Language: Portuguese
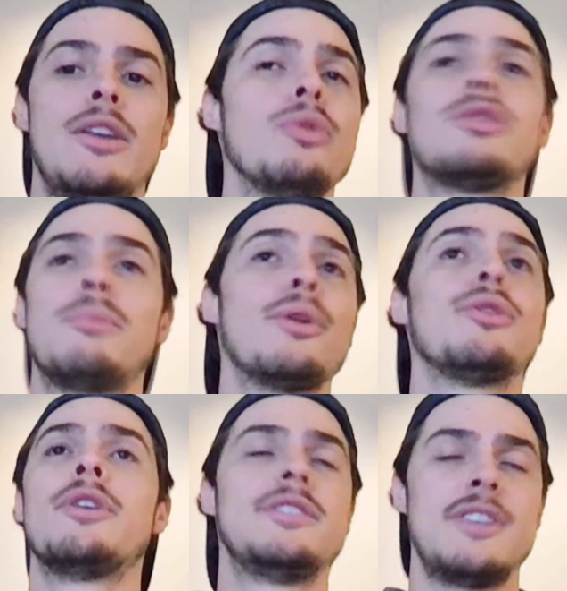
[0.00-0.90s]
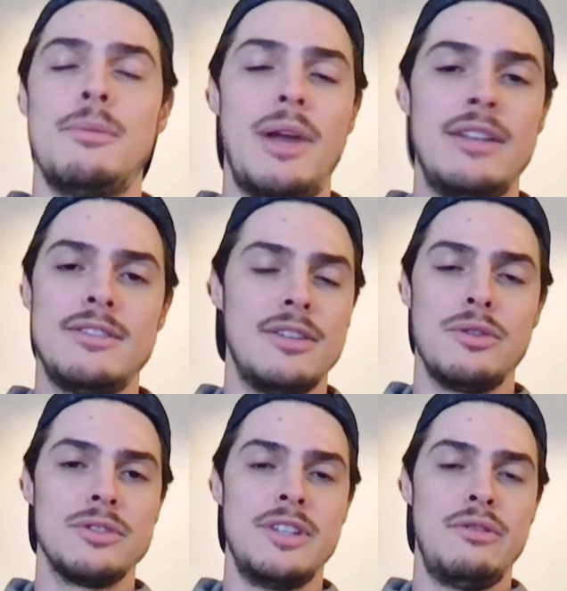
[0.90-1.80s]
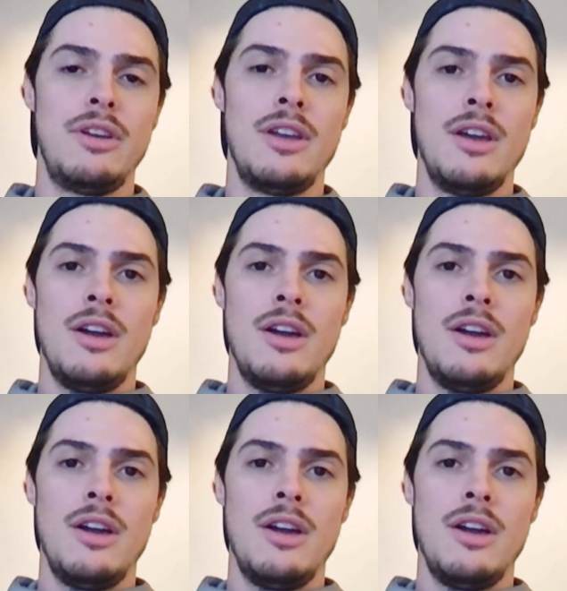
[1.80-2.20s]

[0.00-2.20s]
de outro produtor de sementes, inclusive,